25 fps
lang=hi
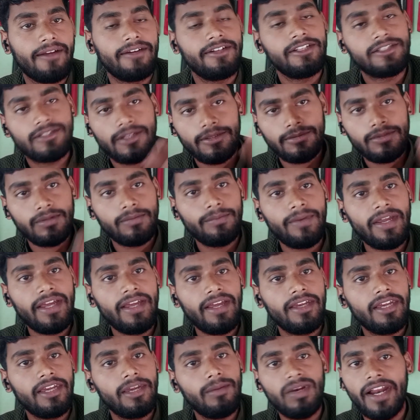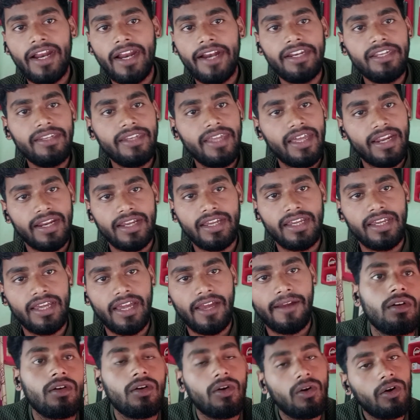डिस्क्रिप्शन में ईमेल आईडी दे रखी है